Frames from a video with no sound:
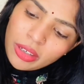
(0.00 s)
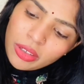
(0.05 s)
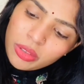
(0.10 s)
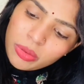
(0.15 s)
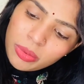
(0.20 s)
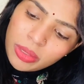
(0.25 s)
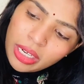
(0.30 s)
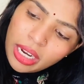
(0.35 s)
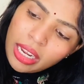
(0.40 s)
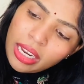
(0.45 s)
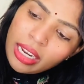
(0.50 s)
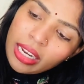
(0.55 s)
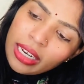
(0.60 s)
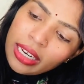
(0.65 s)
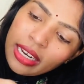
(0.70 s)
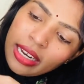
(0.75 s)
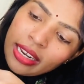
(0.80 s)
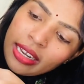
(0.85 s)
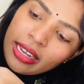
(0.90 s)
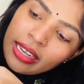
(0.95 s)
को बनाया
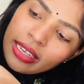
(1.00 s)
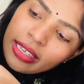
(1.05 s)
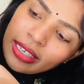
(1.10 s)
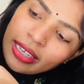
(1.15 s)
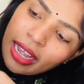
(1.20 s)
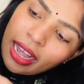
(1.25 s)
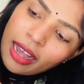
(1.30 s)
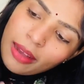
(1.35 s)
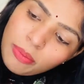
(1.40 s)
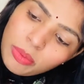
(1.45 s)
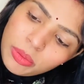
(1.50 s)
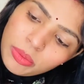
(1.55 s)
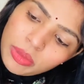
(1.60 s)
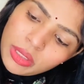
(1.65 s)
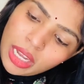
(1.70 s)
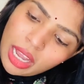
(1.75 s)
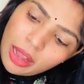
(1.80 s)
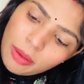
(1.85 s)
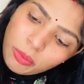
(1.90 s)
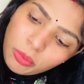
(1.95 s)
है यहाँ पे
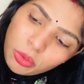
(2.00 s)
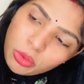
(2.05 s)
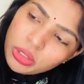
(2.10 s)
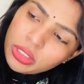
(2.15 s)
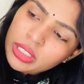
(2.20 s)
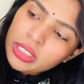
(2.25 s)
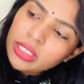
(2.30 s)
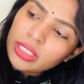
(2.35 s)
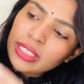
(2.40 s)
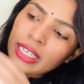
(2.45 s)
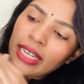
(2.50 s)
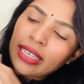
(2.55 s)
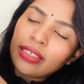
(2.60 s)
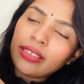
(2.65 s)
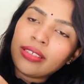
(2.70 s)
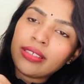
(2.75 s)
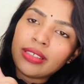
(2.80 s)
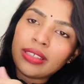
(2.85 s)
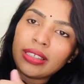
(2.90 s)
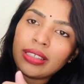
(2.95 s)
भी आप कोई चीज़
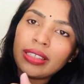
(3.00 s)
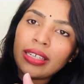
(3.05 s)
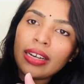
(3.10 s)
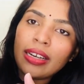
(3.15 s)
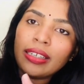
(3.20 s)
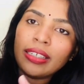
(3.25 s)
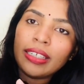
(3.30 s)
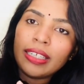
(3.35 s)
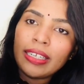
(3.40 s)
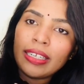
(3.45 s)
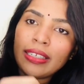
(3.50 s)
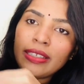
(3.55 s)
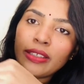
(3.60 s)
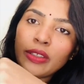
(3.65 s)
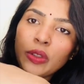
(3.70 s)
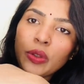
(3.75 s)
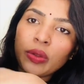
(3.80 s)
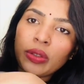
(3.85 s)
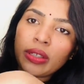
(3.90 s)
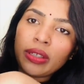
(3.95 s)
कैरी कर सकते हैं
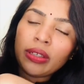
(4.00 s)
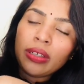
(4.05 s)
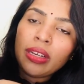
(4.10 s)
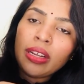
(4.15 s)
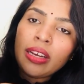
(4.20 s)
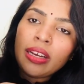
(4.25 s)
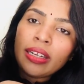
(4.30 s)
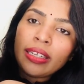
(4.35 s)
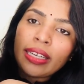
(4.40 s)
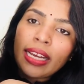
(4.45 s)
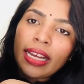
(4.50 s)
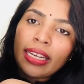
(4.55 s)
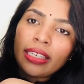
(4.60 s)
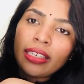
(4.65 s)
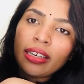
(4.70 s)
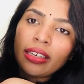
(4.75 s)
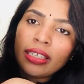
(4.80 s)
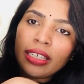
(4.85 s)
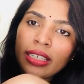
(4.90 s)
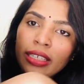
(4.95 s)
अगेन यू कैन
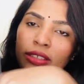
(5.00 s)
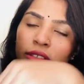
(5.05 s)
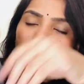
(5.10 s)
कैरी अगेन